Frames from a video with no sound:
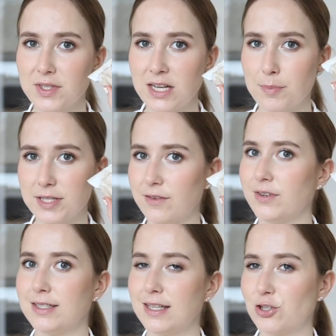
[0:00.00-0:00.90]
Den habe ich ja, wie
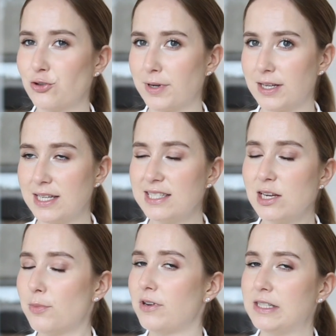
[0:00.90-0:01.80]
gesagt, schon mal getestet,
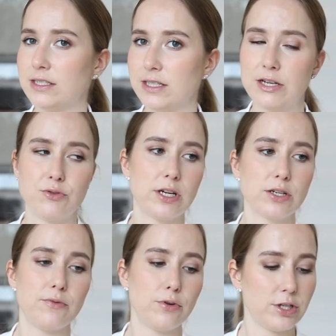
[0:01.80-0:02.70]
aber vielleicht hat der eine oder
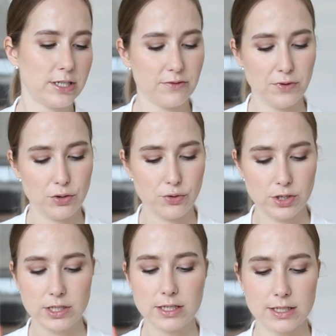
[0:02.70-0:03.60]
andere von euch das Video noch
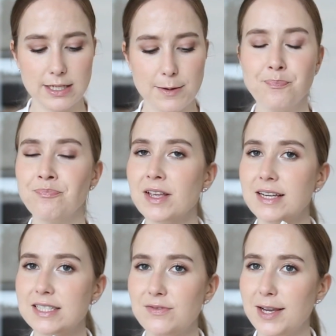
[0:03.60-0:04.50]
nicht gesehen.
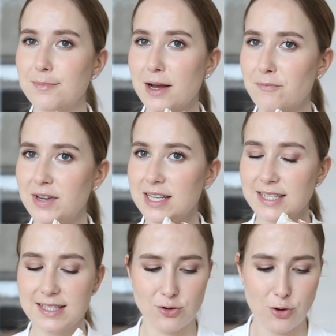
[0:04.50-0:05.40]
Deswegen machen wir das
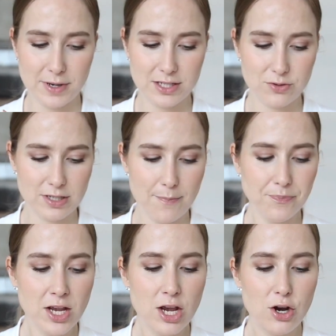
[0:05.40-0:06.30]
jetzt nochmal
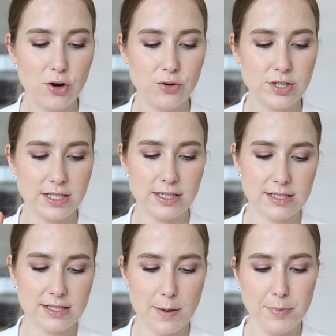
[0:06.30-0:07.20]
zusammen. Und das
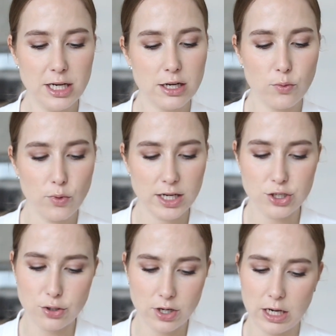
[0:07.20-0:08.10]
ist der Peanut White
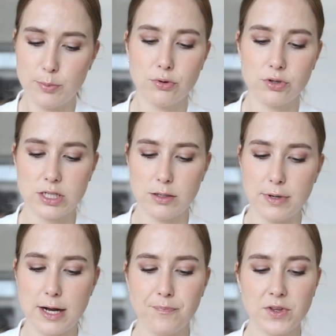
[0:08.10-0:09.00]
Shock High Protein
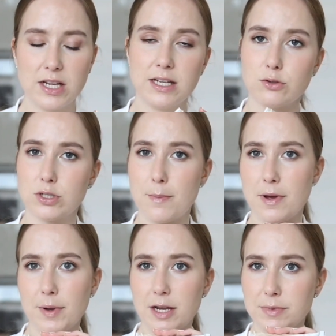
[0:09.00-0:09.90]
Bar in
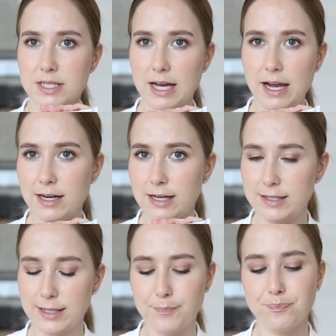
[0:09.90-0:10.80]
Zusammenarbeit mit Rahel
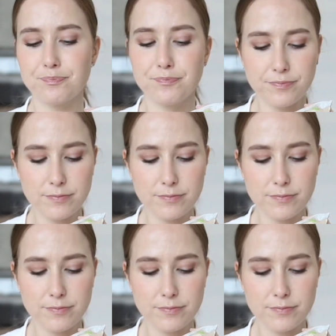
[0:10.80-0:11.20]
halt eben.